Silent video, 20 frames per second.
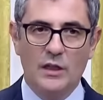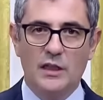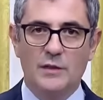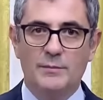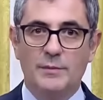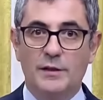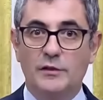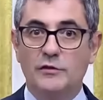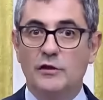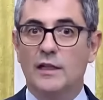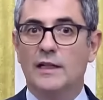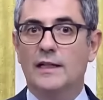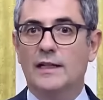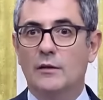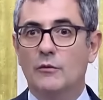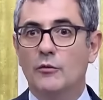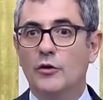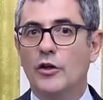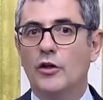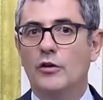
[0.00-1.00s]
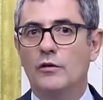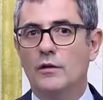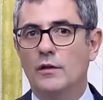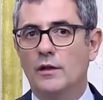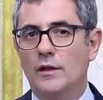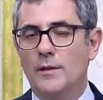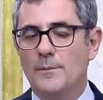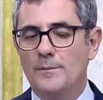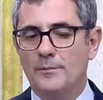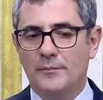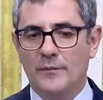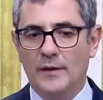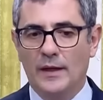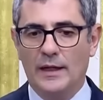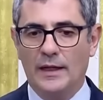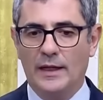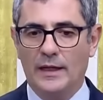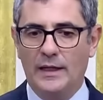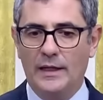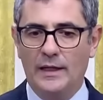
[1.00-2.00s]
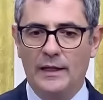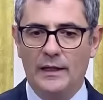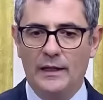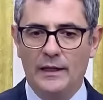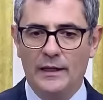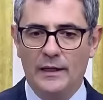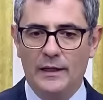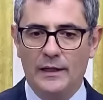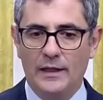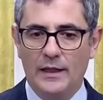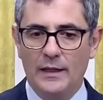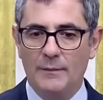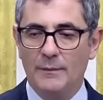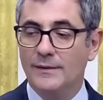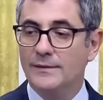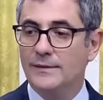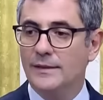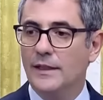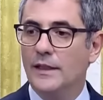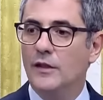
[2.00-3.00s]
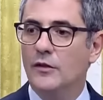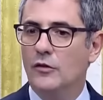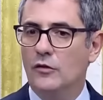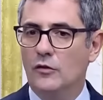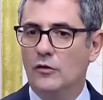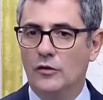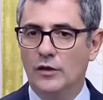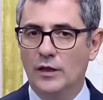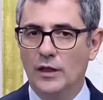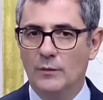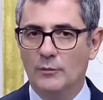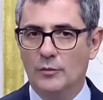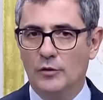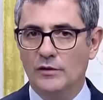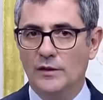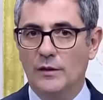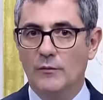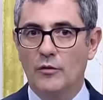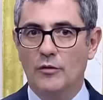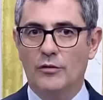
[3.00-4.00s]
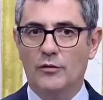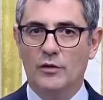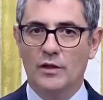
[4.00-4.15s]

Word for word: Respecto a la reunión que he mantenido con el portavoz,